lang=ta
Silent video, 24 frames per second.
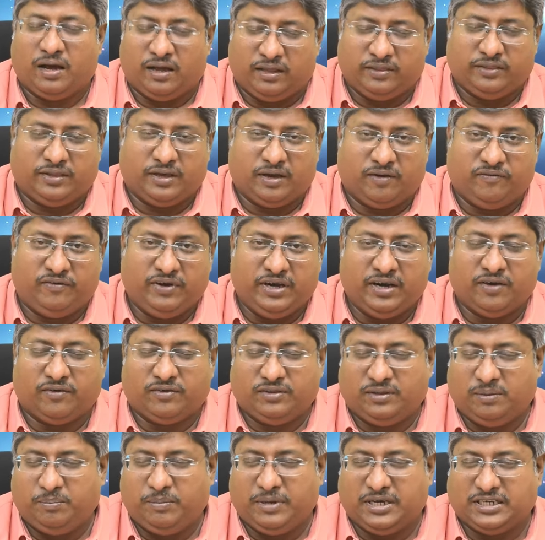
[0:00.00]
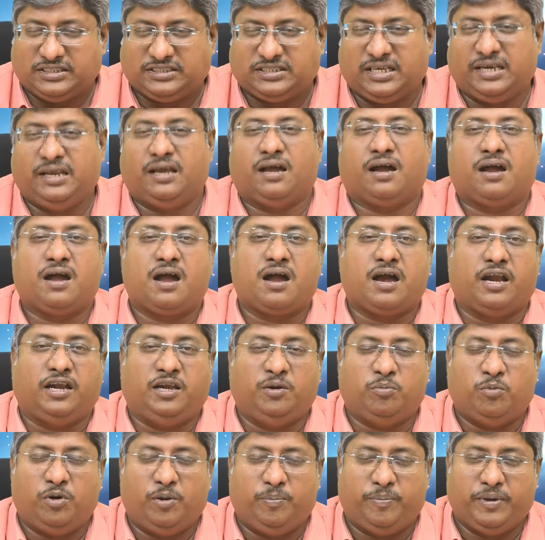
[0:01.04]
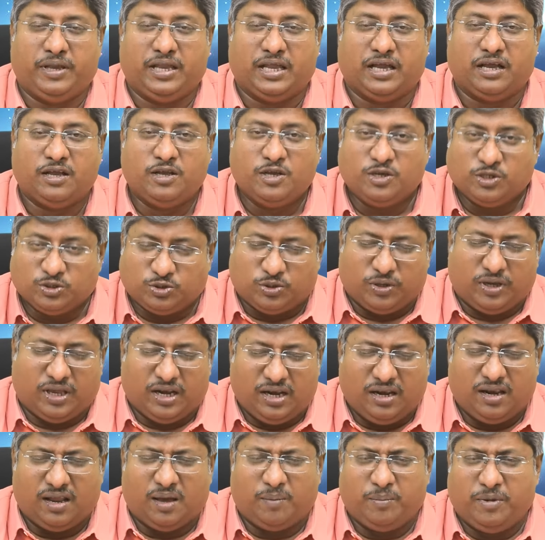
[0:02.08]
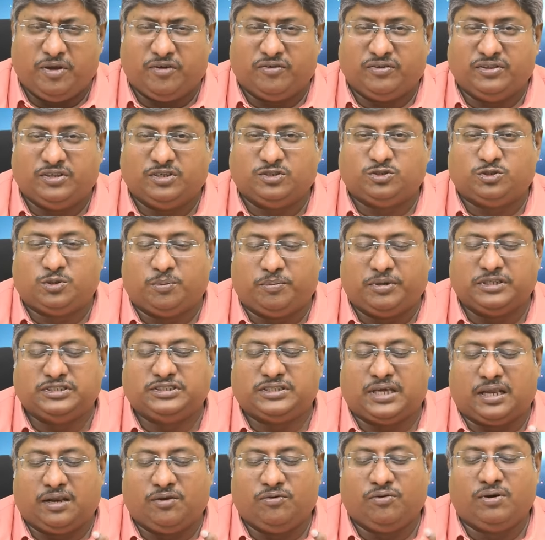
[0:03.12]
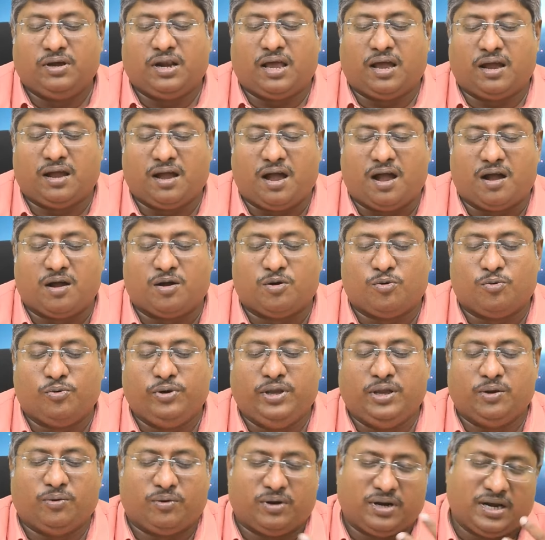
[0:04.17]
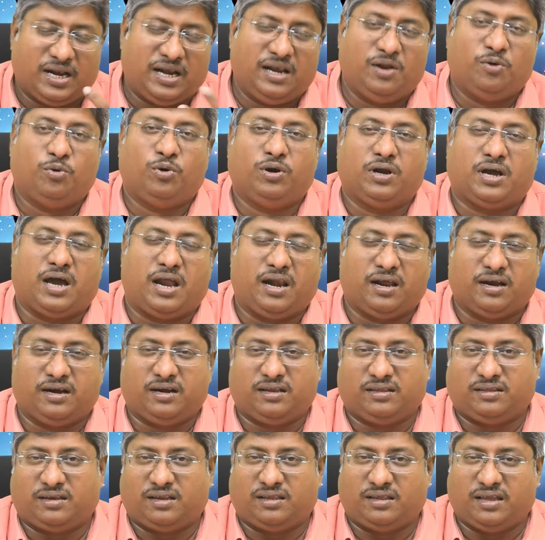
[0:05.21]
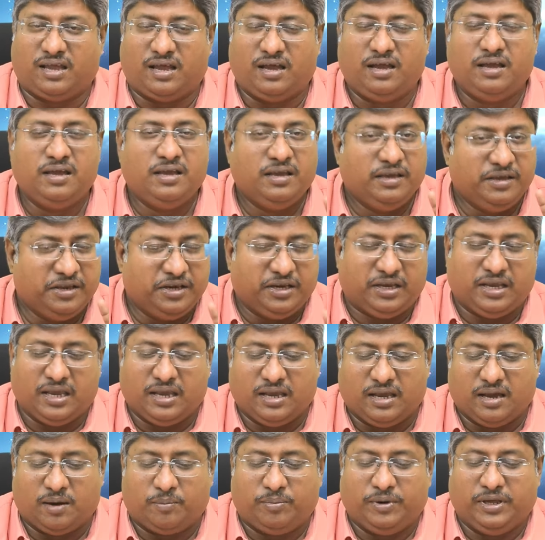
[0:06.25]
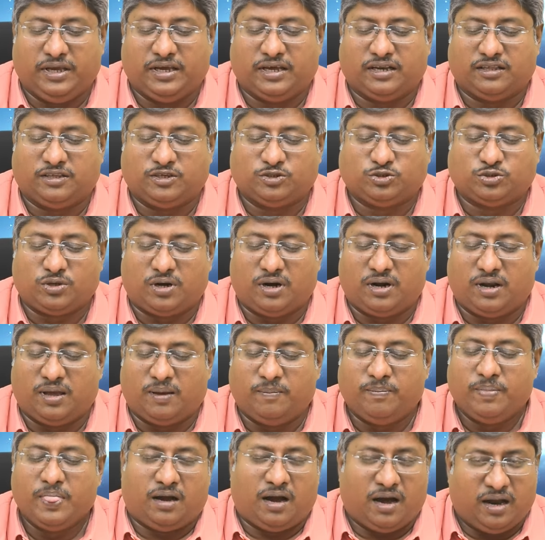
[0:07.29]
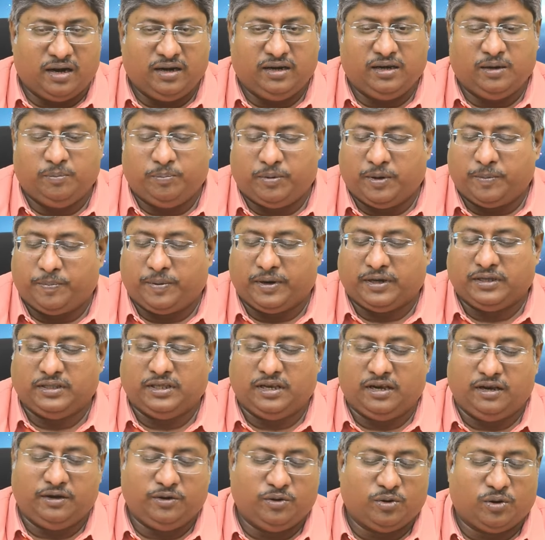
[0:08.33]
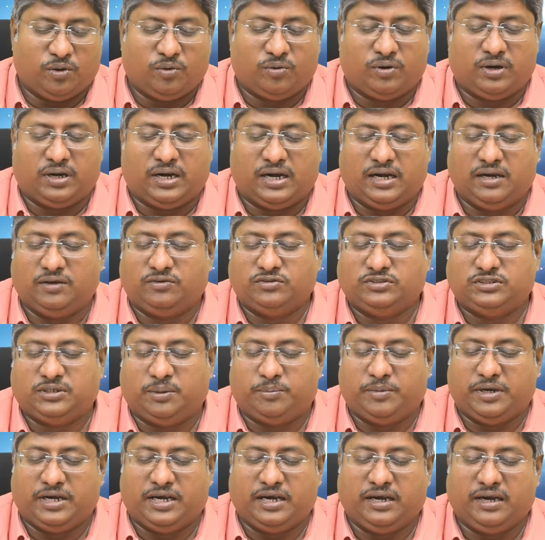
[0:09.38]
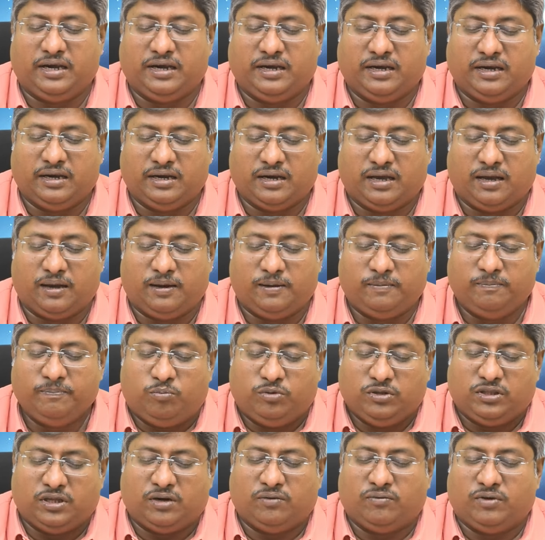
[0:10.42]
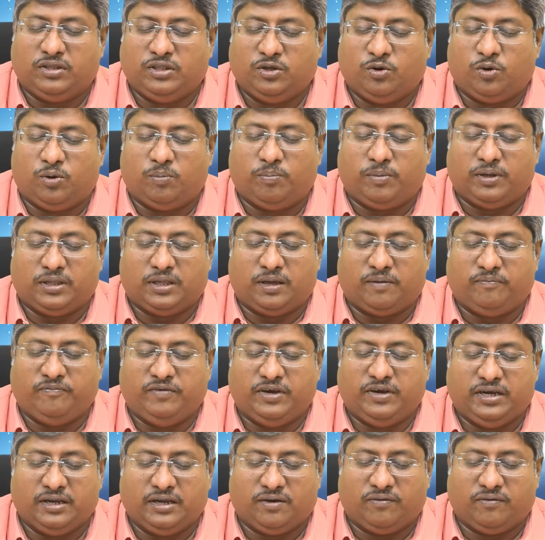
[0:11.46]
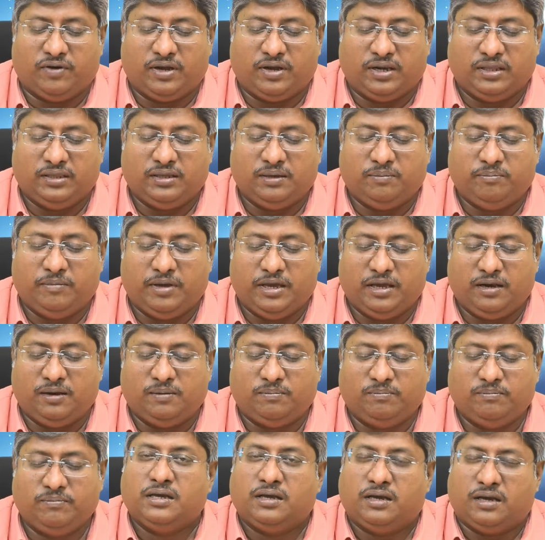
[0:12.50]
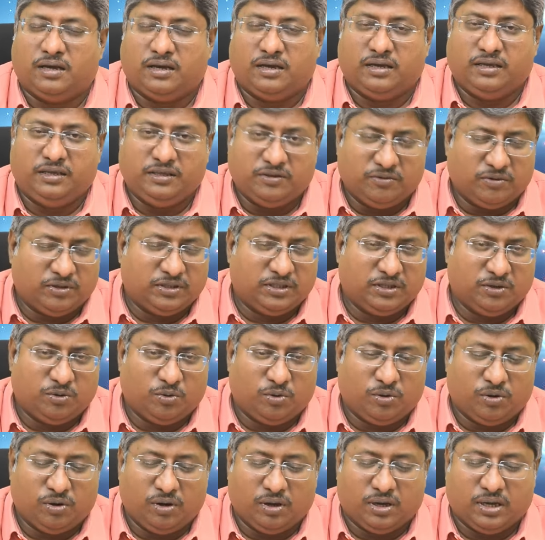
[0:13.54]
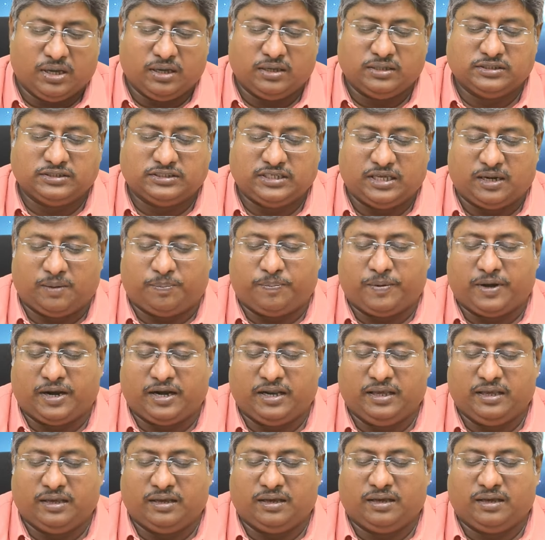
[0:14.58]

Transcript: அந்த வீடை வந்து மிக சரியாக கட்டி முடிப்பீங்க ஸோ எல்லாமே வந்து சுப செலவுகளாக ஆகக்கூடிய ஒரு நல்ல ஒரு காலகட்டத்தில் தான் இருக்கீங்க அப்படிங்கிறத சொல்லலாம் ஆண்டின் பிற்பகுதியில் இன்னொரு ஒரு நல்ல விஷயம் என்னன்னு கேட்டிங்கன்னா புதன் வந்து ஒன்பதாம் வீட்டுக்கு வருது மேலும் இது வந்து உங்களுக்கு சிறப்பான